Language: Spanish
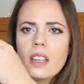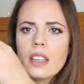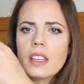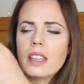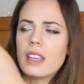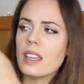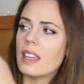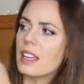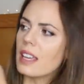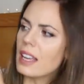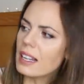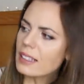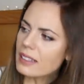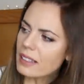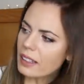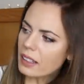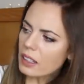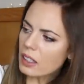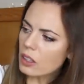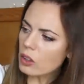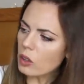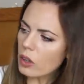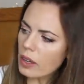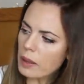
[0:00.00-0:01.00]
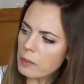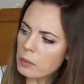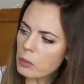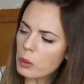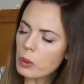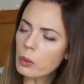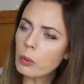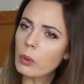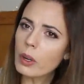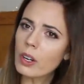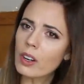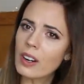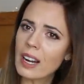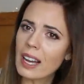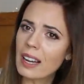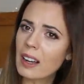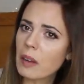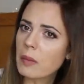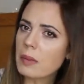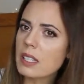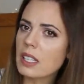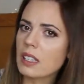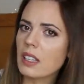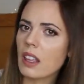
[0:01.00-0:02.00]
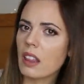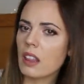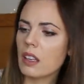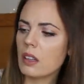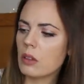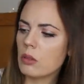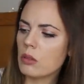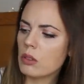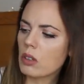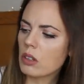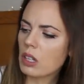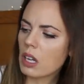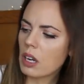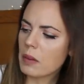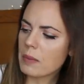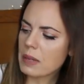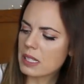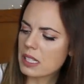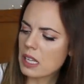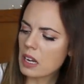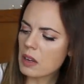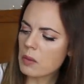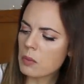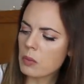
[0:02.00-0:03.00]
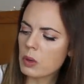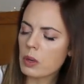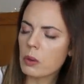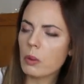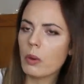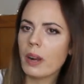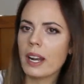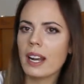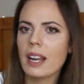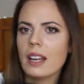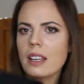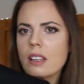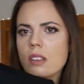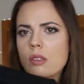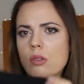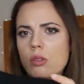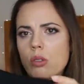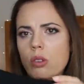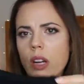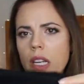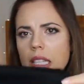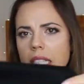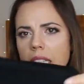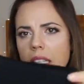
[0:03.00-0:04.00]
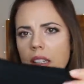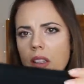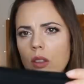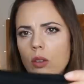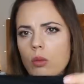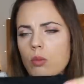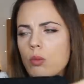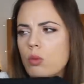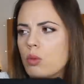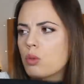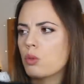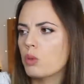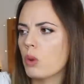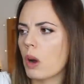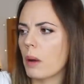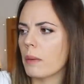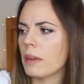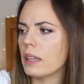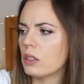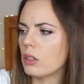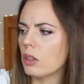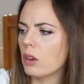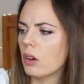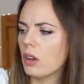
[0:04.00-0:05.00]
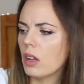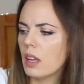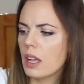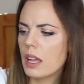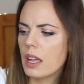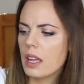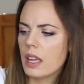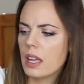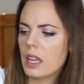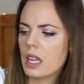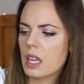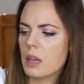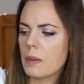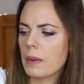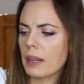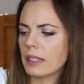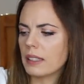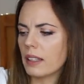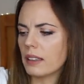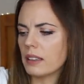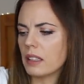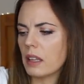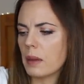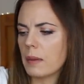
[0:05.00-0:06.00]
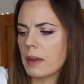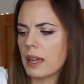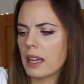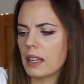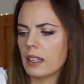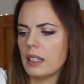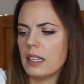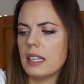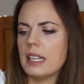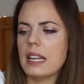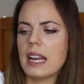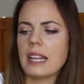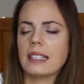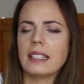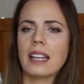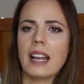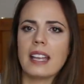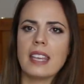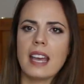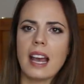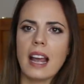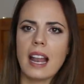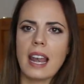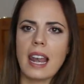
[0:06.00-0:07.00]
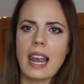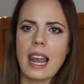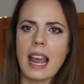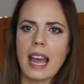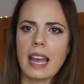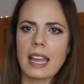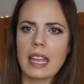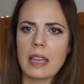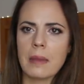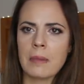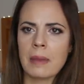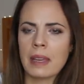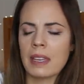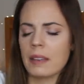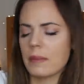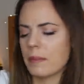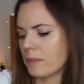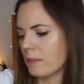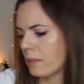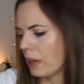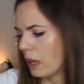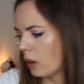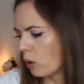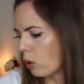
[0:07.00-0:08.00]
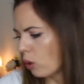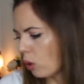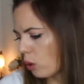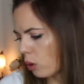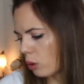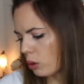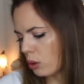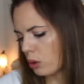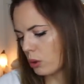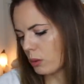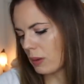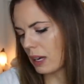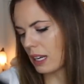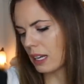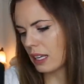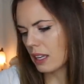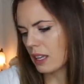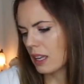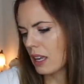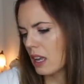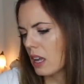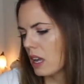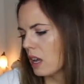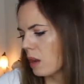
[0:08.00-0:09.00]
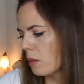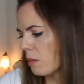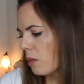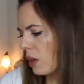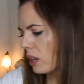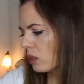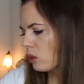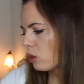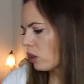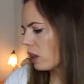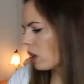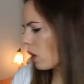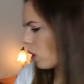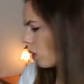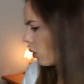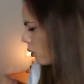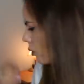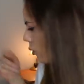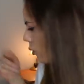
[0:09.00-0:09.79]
Y el tejido es muy bueno, las camisetas de New Yorker me salen muy buenas y son el tejido muy suavito y bastante bien. Y la talla, la M, me cojo yo, ¿vale? Pues esto era,